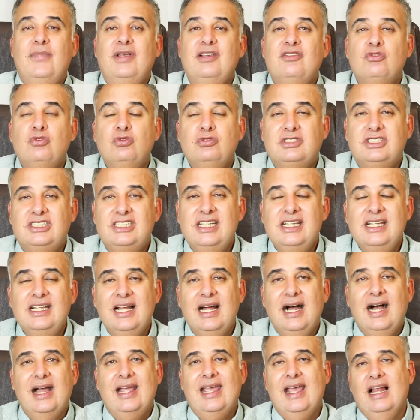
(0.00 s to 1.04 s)
Isso
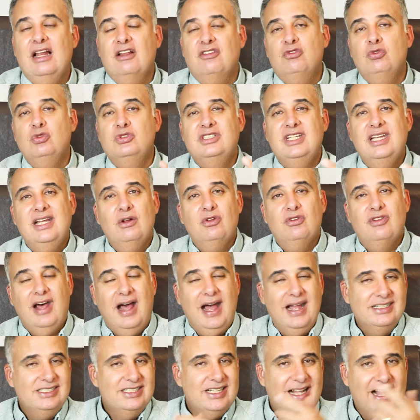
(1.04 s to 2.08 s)
tira aquela sujeira, os
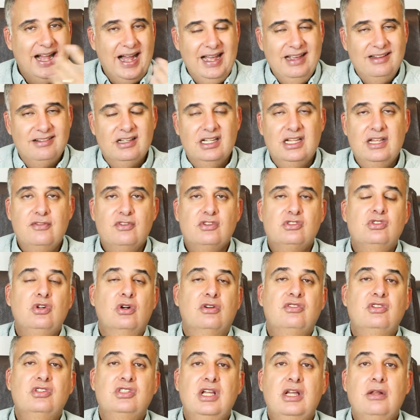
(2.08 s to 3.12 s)
radicais livres de
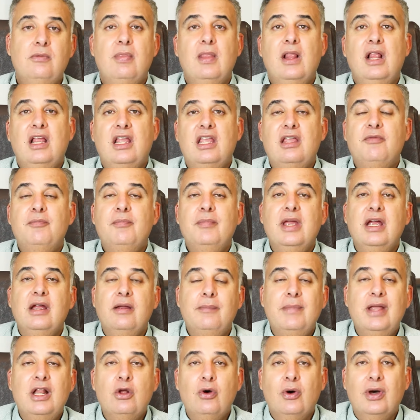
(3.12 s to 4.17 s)
oxigênio e me
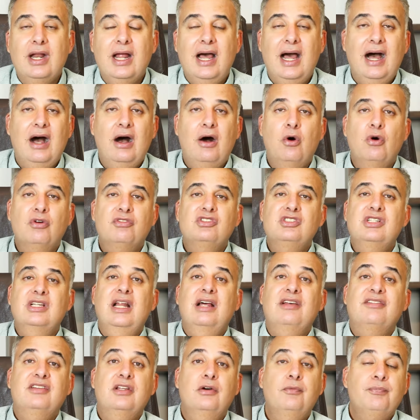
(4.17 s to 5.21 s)
melhora a
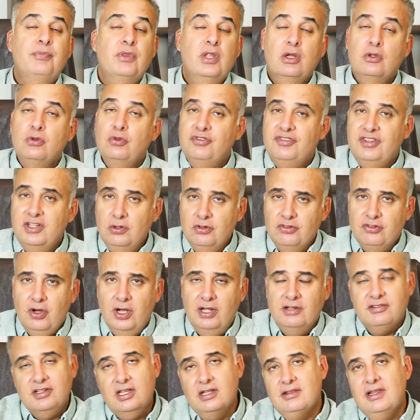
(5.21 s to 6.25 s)
oxigenação dos
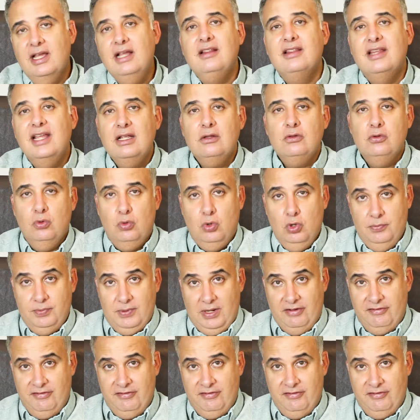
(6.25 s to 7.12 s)
sinusoides que tem dentro do corpo